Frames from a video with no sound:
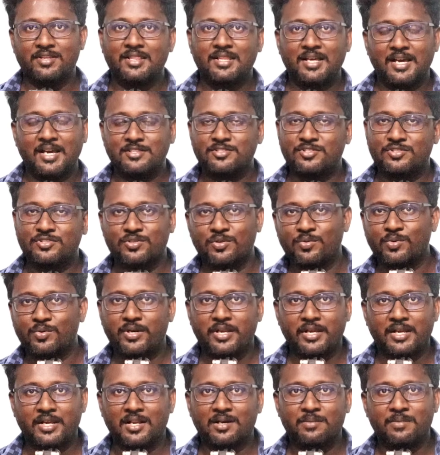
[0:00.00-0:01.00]
வந்து அஞ்சு ஷோ
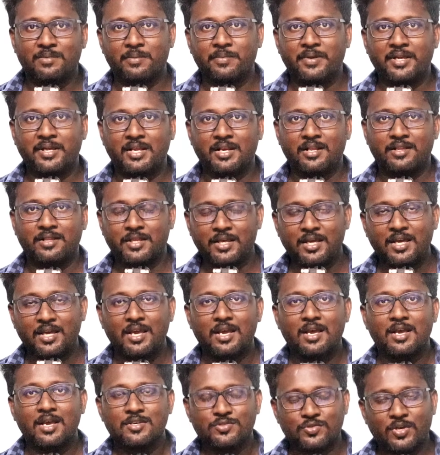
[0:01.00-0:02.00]
ஓட்டிக்கலாம் அப்படிங்கிறது
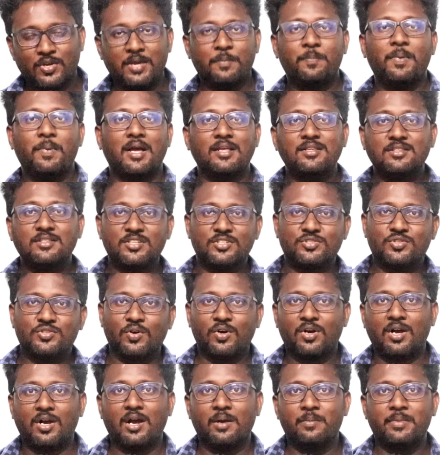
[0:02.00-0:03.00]
ஸோ இப்போ அஞ்சு
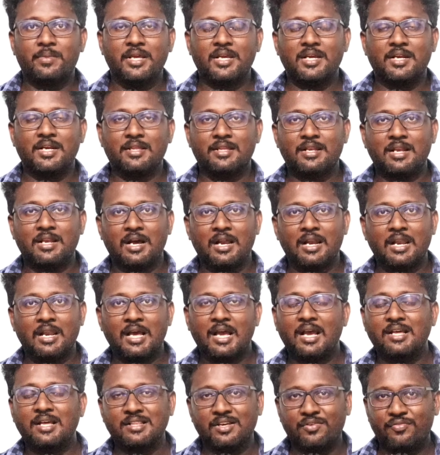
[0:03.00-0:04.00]
ஷோ அப்படிங்கிறதுனால
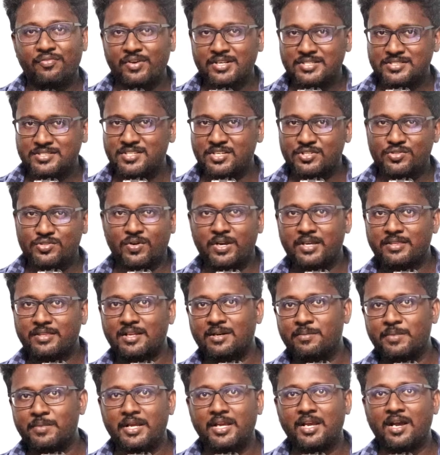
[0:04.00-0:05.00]
இந்த ஃபஸ்ட்டு ஷோ
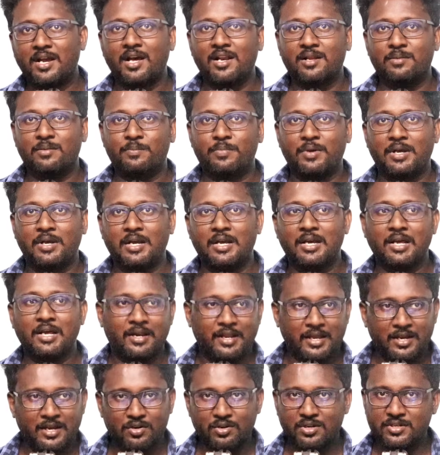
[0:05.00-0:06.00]
எத்தனை மணிக்கு ஆரம்பிப்பாங்க
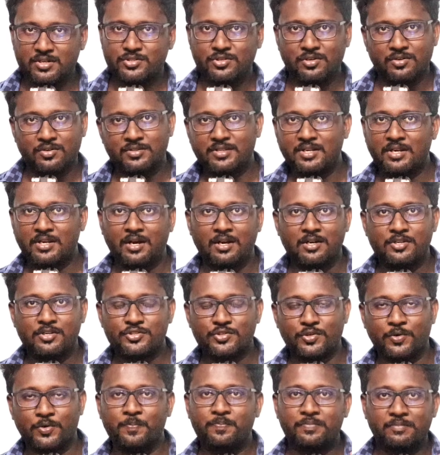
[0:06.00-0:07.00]
ரெகுலர் ஷோ வந்து நாலு
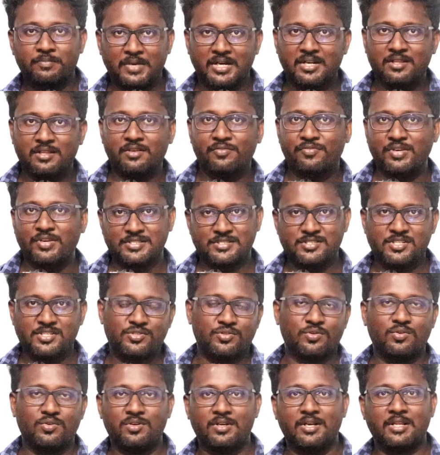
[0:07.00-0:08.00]
ஷோ பட் இந்த
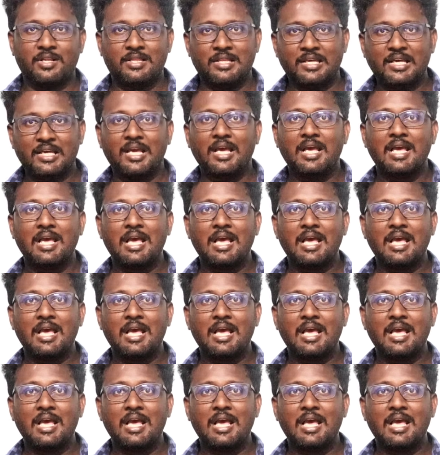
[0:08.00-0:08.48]
ஃபஸ்ட்டு ஷோங்கிறது